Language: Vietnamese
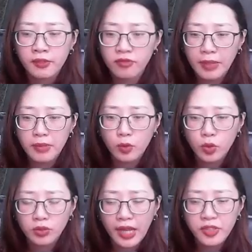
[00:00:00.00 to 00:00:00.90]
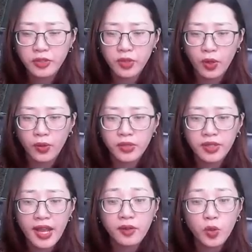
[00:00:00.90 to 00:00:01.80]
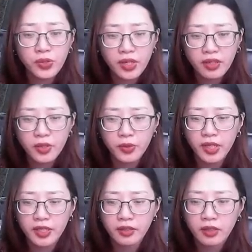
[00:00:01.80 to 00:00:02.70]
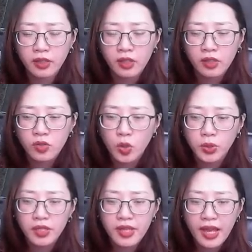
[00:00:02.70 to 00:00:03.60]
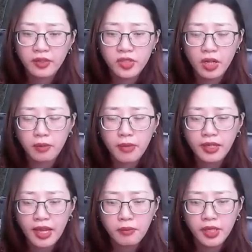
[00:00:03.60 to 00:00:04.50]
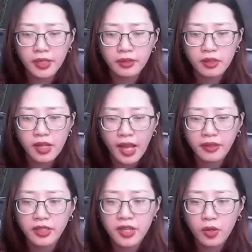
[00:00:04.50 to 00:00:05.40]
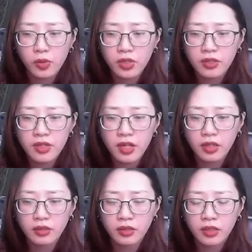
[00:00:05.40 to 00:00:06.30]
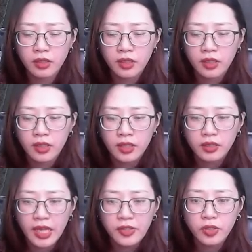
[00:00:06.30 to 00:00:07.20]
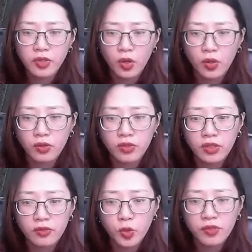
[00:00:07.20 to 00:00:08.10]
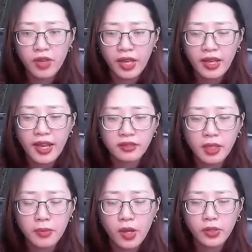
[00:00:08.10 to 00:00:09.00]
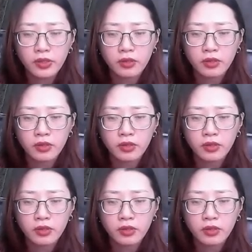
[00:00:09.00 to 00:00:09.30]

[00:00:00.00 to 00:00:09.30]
Vẻ mặt của Tả Trường Lộ như đang cố nhớ điều gì. Ngô Thiết Giang trợn mắt há miệng, cả người đều cứng đờ. Tả Trường Lộ vui vẻ an tâm nói.